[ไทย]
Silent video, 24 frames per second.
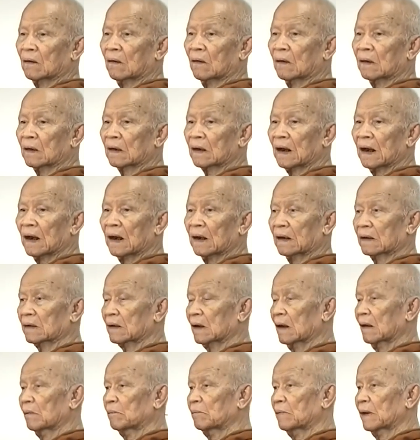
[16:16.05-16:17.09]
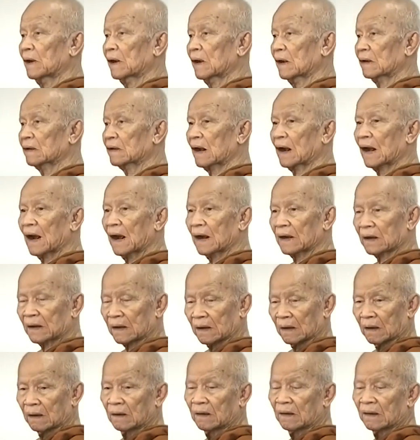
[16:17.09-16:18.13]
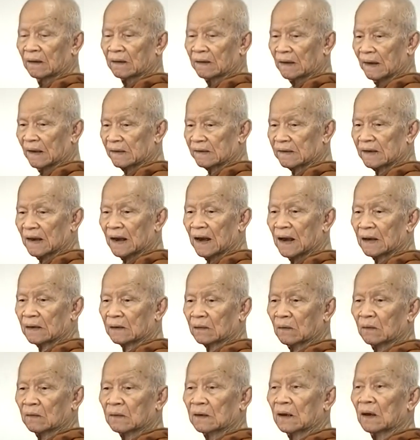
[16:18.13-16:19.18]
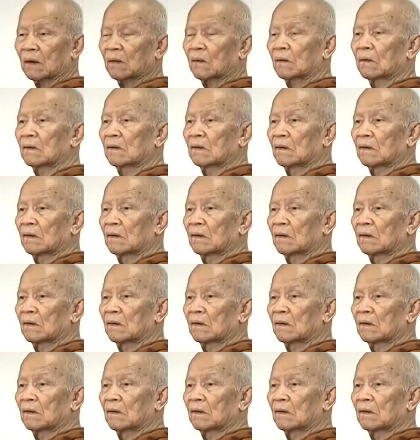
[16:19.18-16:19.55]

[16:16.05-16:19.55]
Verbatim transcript: ค่อนข้างจะเป็นอันตรายแก่ชาติของเรา